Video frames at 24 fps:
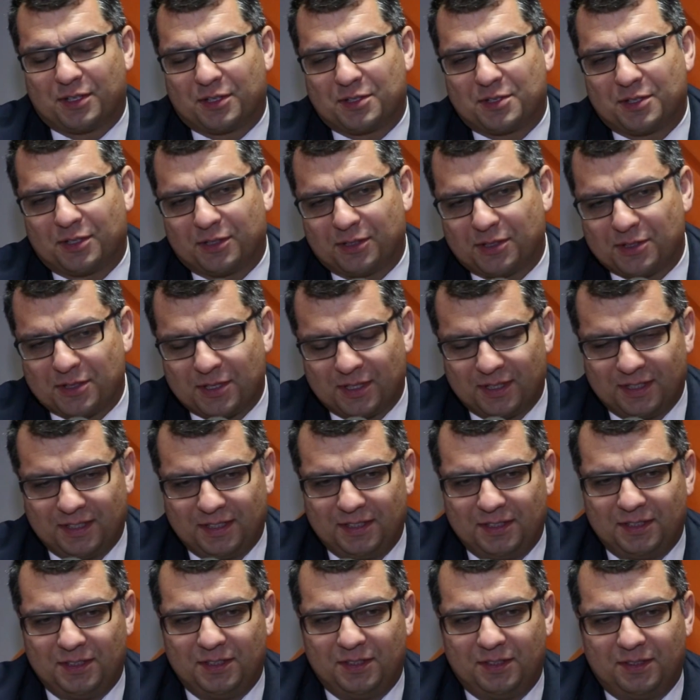chodzi o to, że
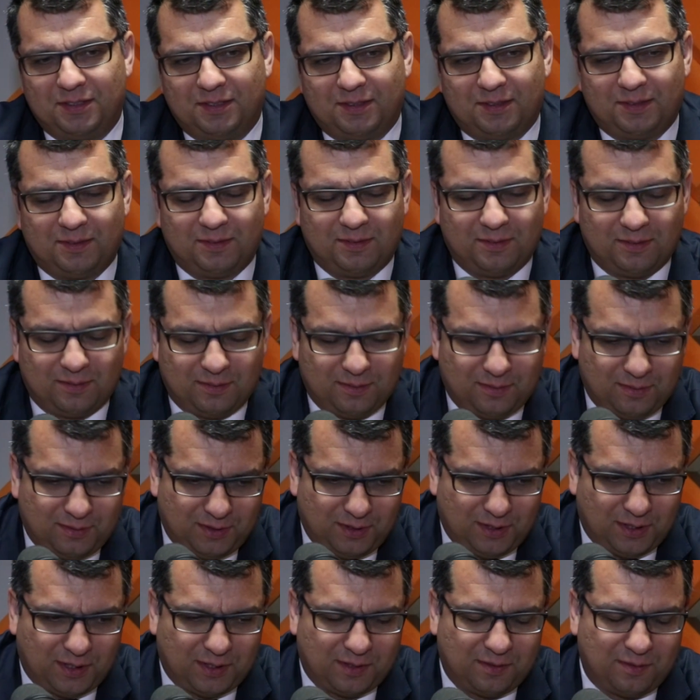
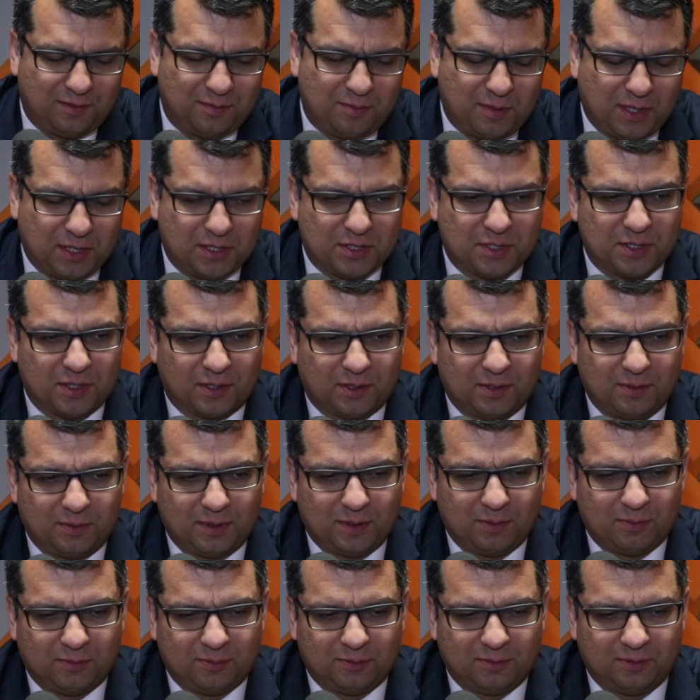nikt w mieście o tym
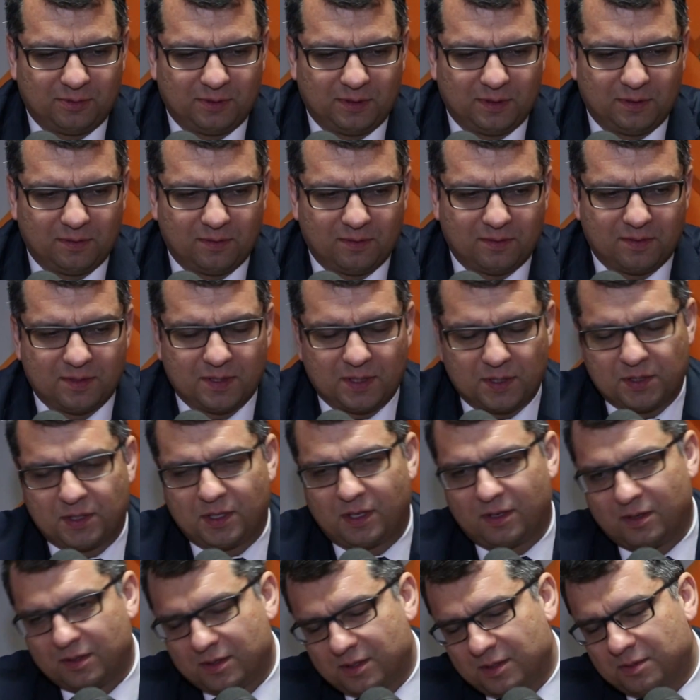nie mówi, w
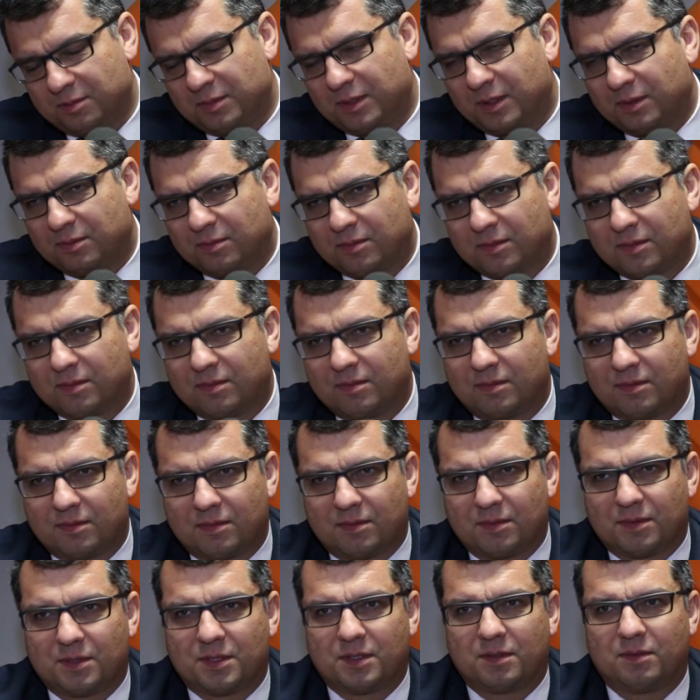sensie rozumiem,
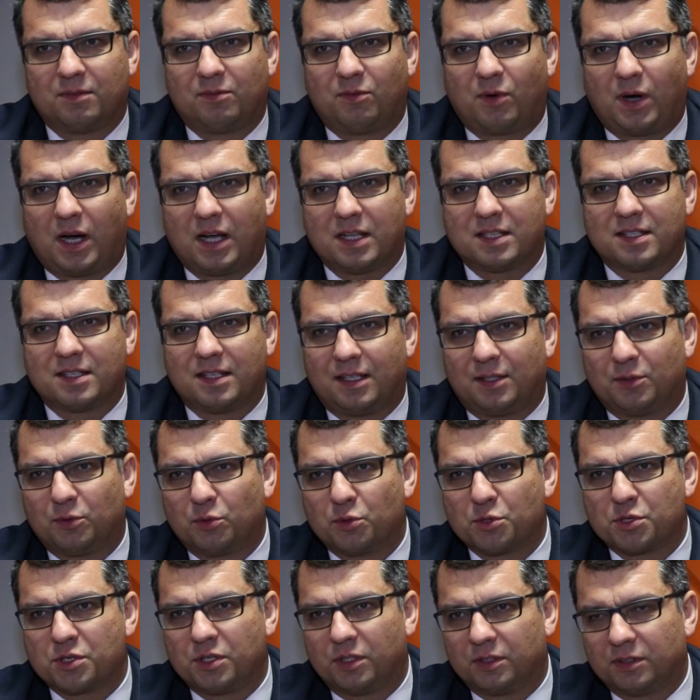że władza, władza
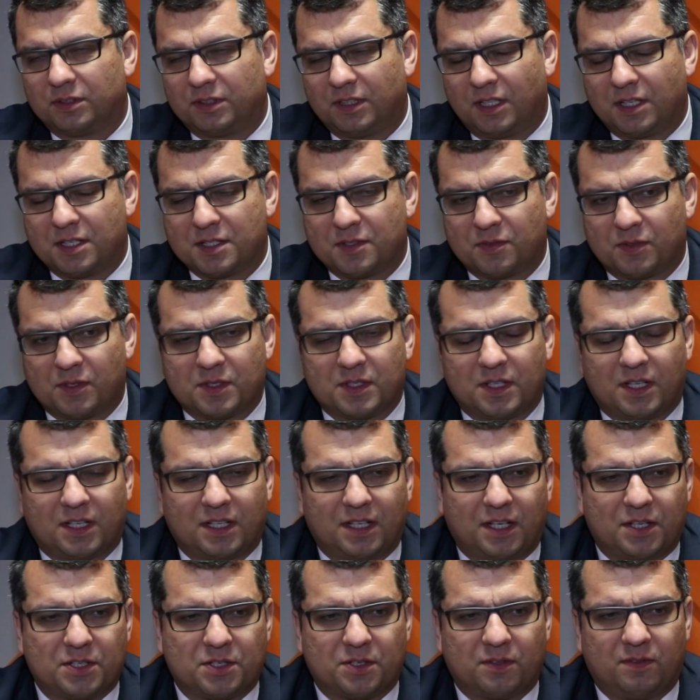urząd oczywiście. nie jest w to
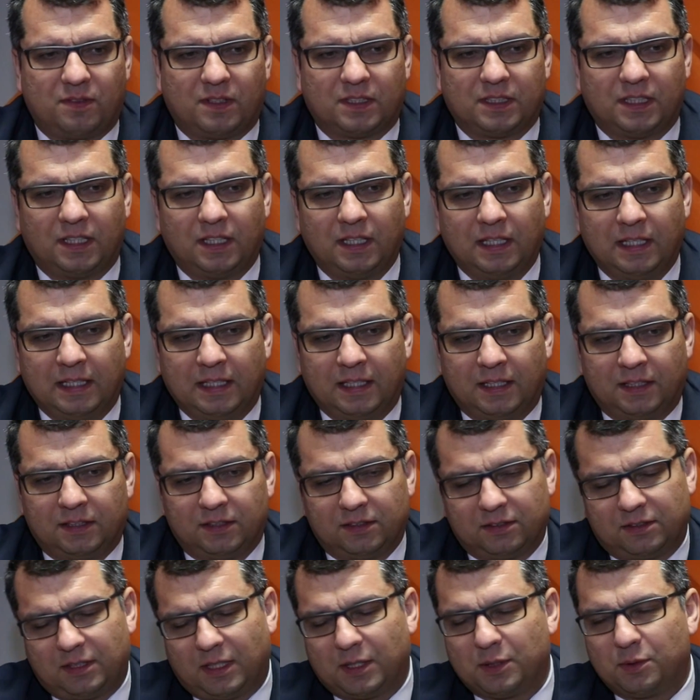zaangażowana,
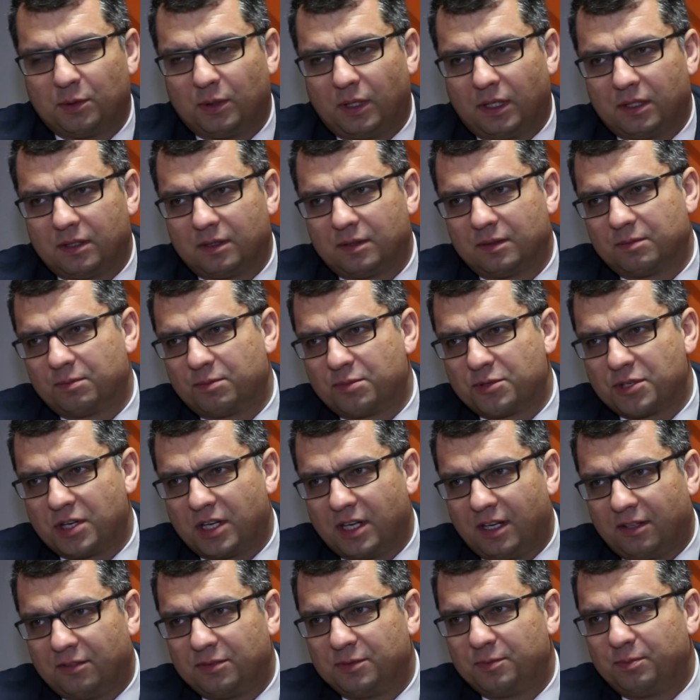no to akurat
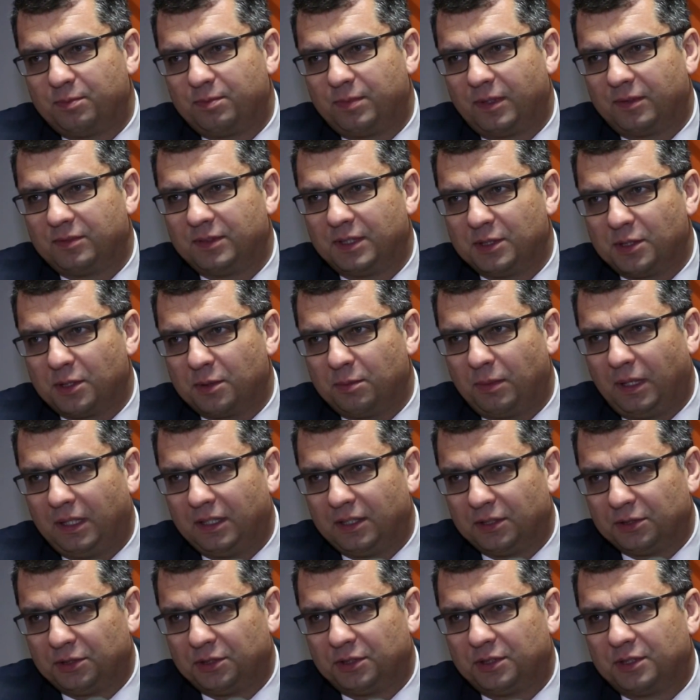przejaw pewnej
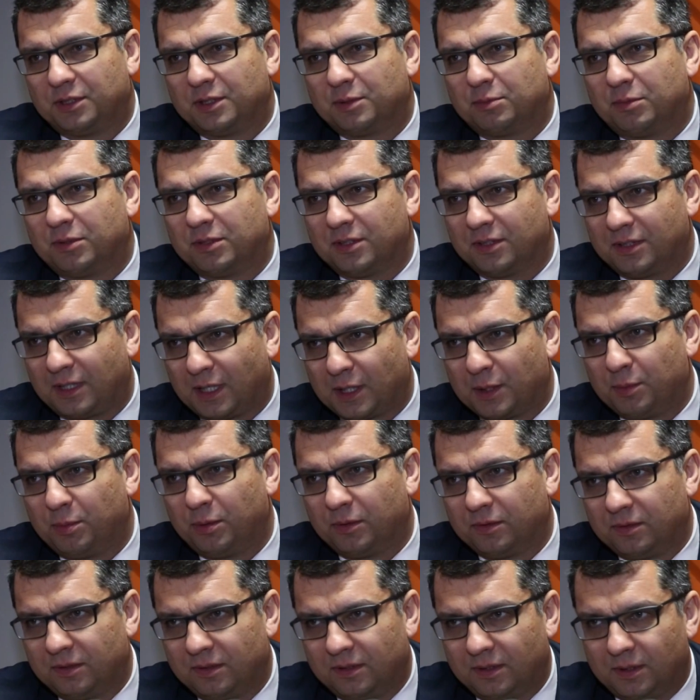normalności, no bo to tak
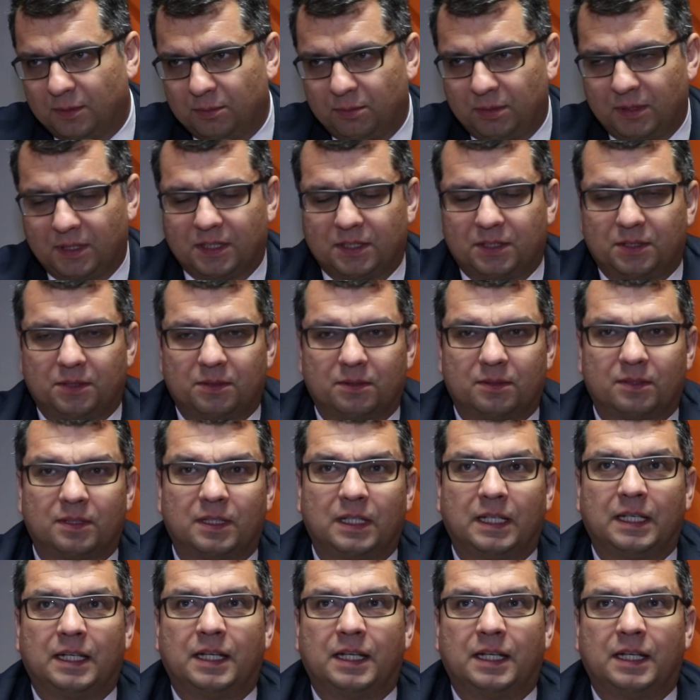powinno być. Nie?